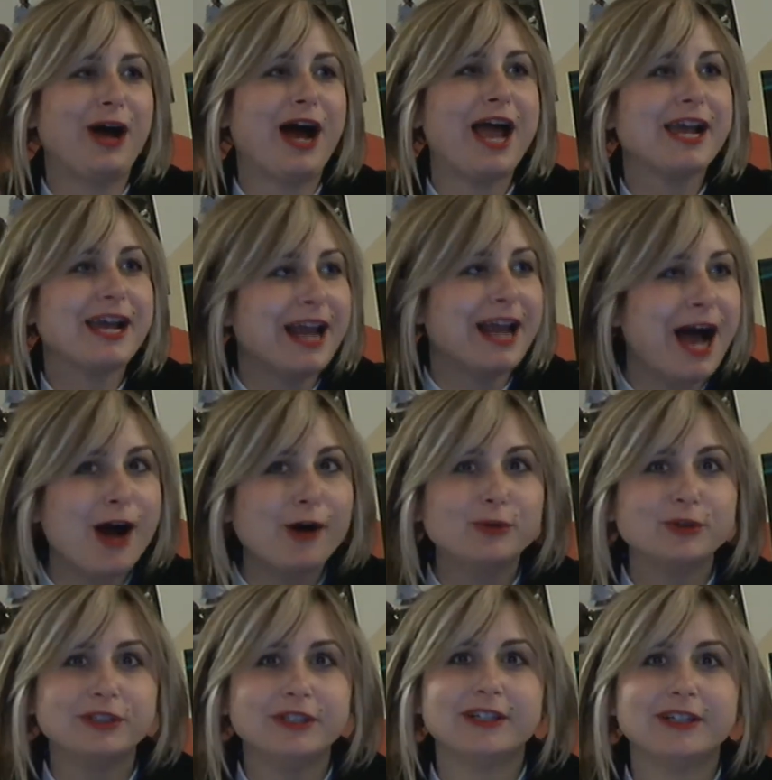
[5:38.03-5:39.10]

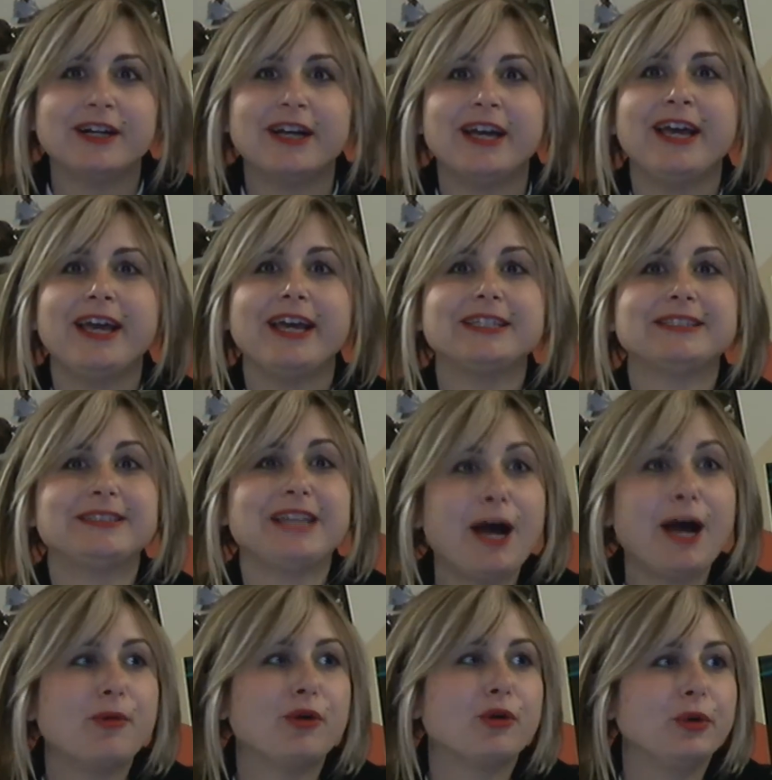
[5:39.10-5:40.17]
iCloud e
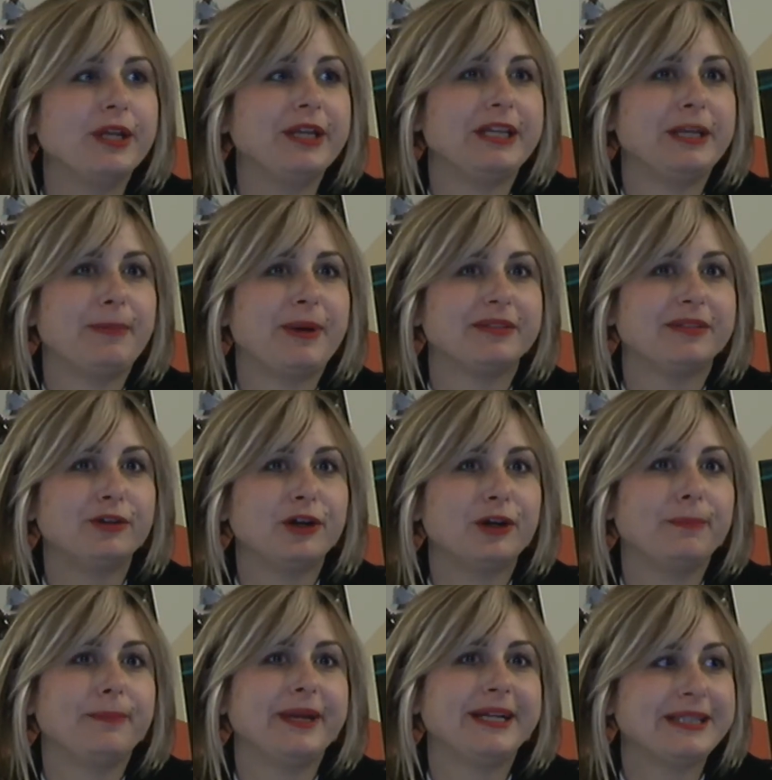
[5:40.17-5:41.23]
siamo quindi
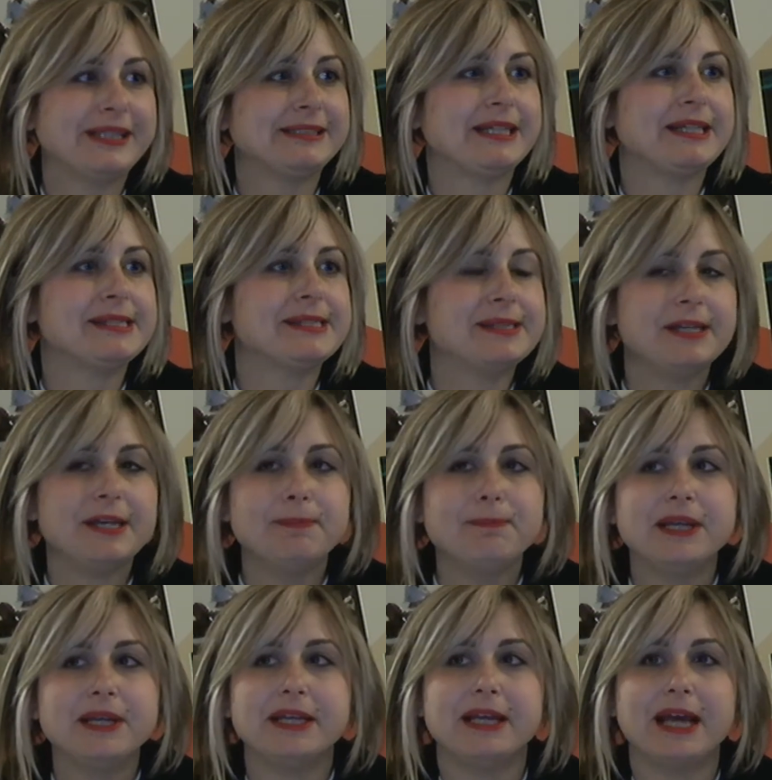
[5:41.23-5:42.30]
particolarmente
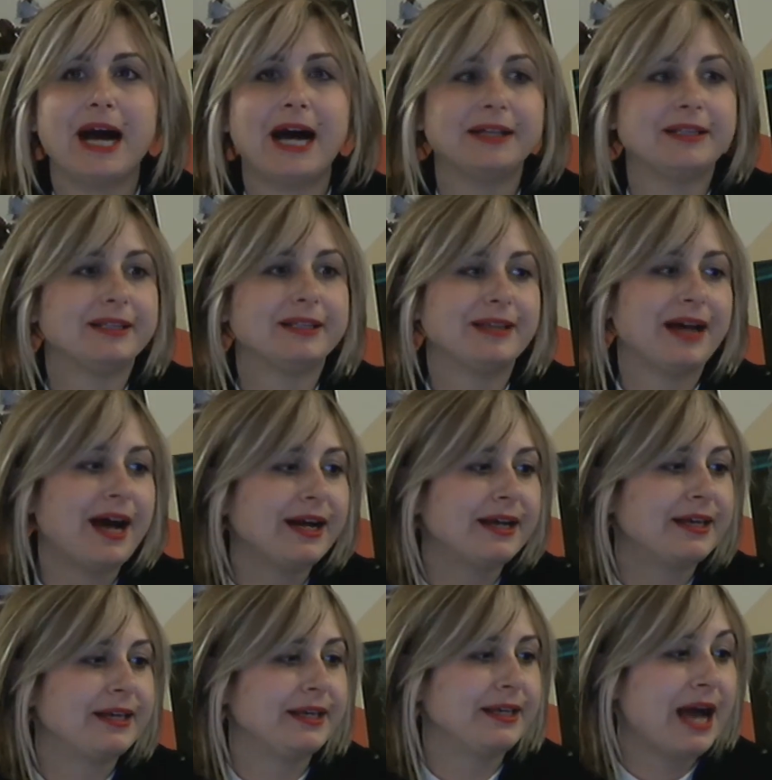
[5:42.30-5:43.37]
sensibili ad
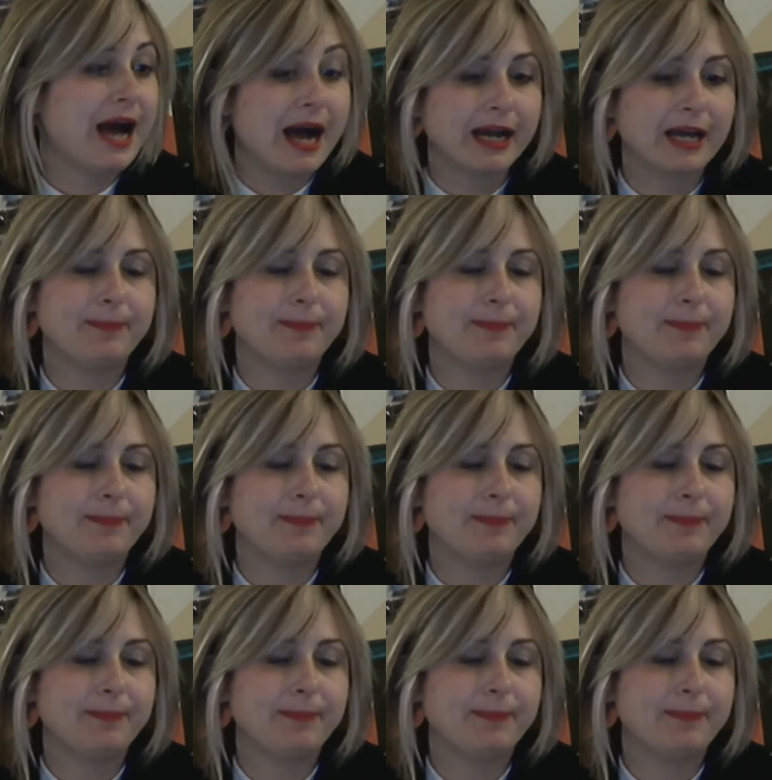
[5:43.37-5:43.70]
attacchi hacker.